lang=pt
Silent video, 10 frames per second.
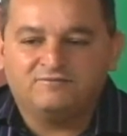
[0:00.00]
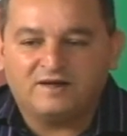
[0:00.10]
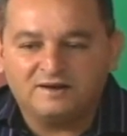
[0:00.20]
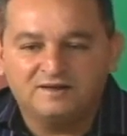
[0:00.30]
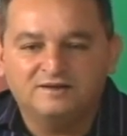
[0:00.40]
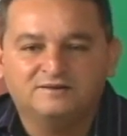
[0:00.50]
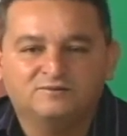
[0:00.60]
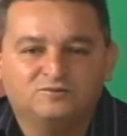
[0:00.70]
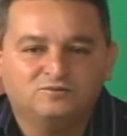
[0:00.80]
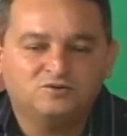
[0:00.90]

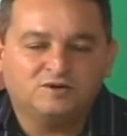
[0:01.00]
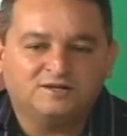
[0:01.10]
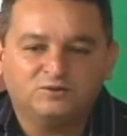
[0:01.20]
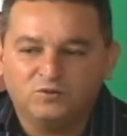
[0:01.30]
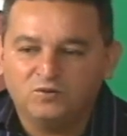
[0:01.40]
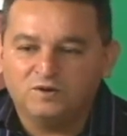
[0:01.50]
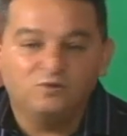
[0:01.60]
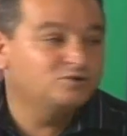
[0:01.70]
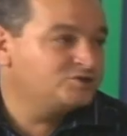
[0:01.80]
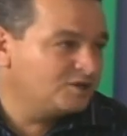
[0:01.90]
falando do jogador,
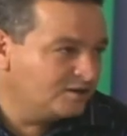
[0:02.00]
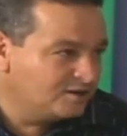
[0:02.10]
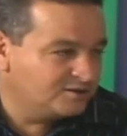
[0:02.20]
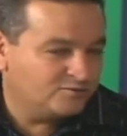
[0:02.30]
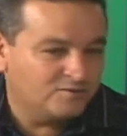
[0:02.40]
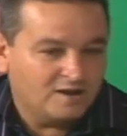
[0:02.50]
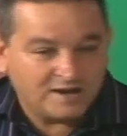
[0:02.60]
elogiando,